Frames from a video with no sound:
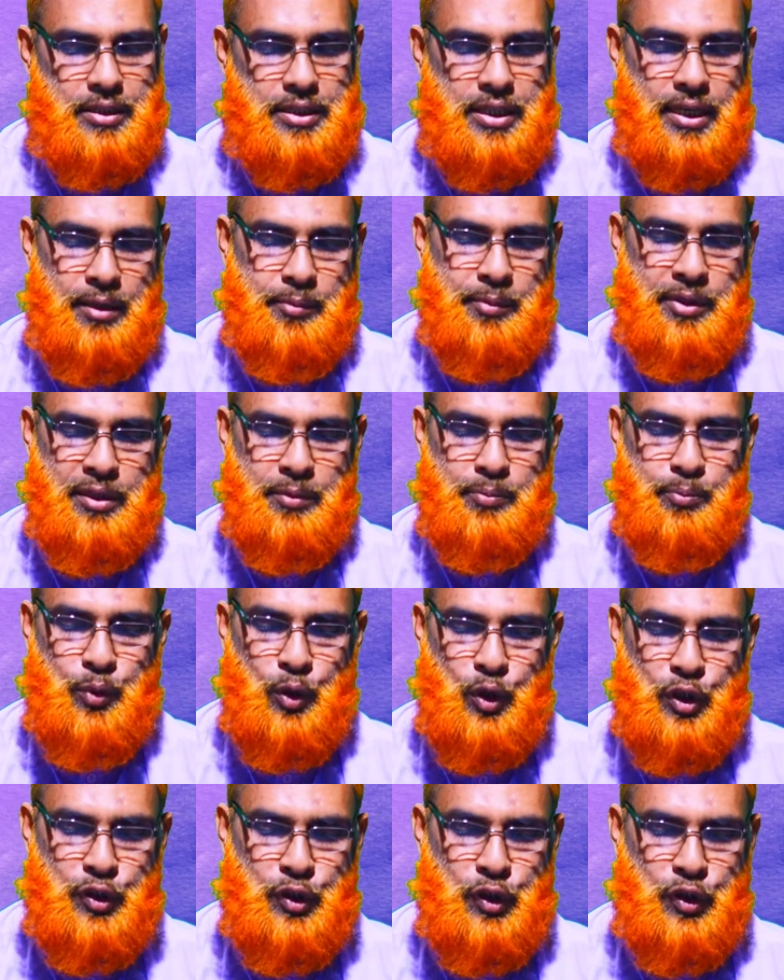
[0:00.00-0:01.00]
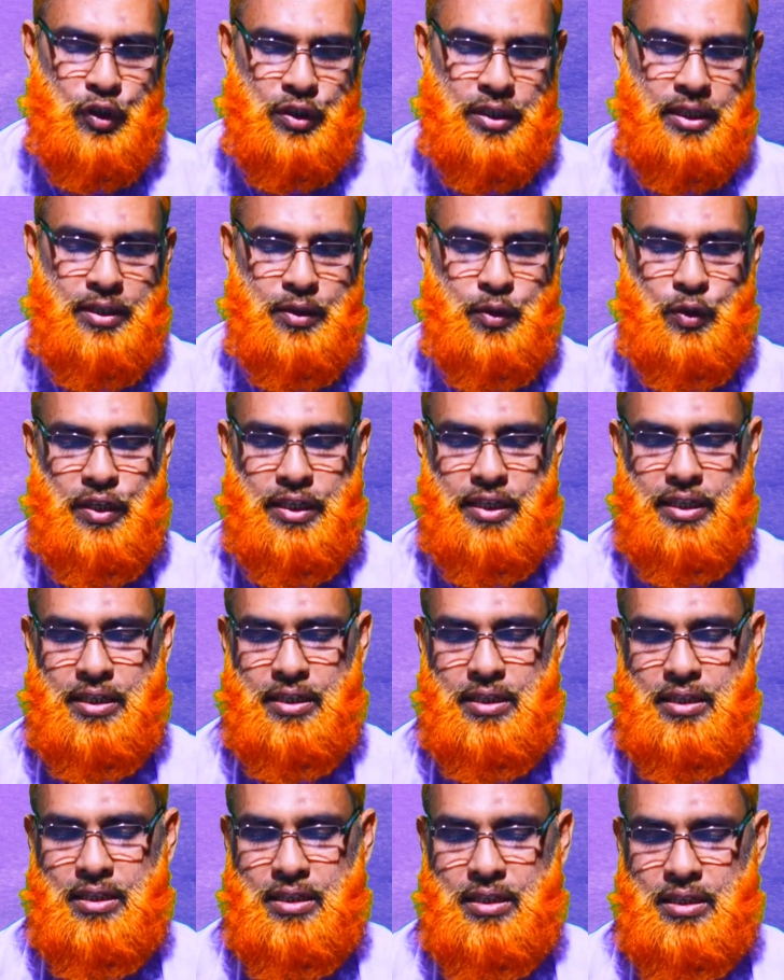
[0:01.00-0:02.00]
স্বামীর বৈধ কথাগুলি
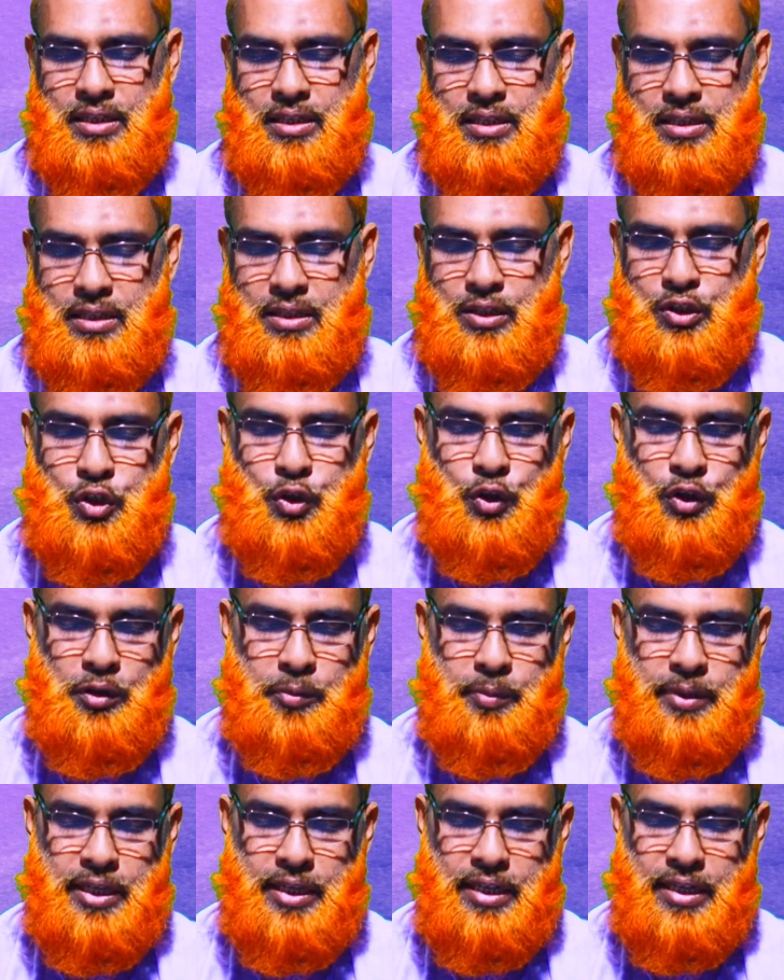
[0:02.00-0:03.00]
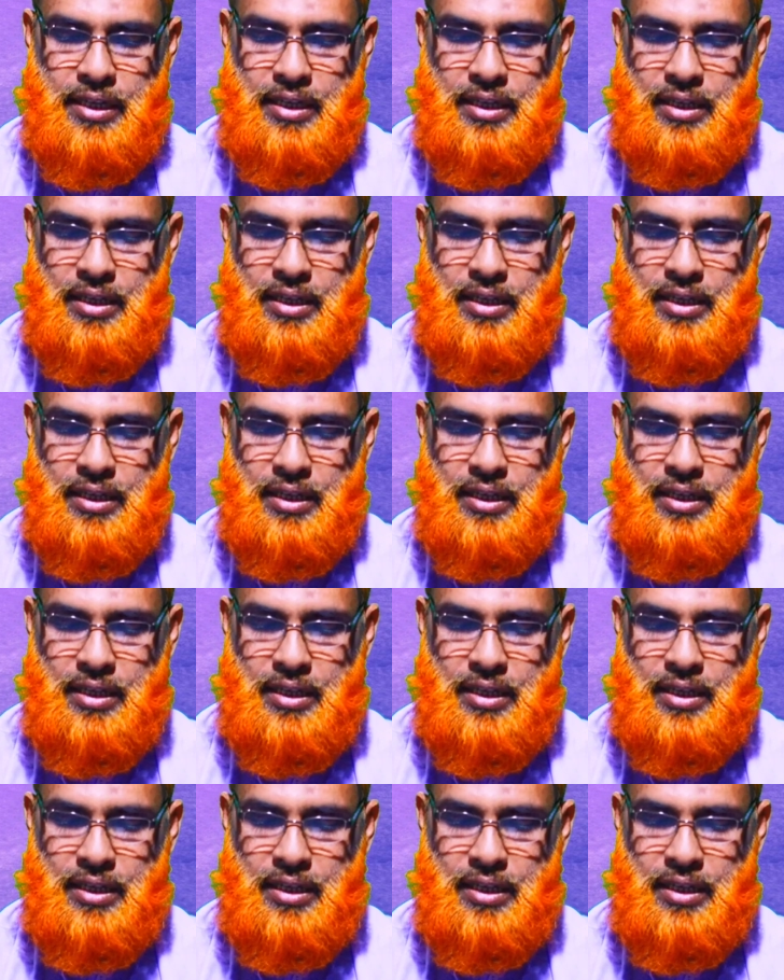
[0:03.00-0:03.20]
শুনবেন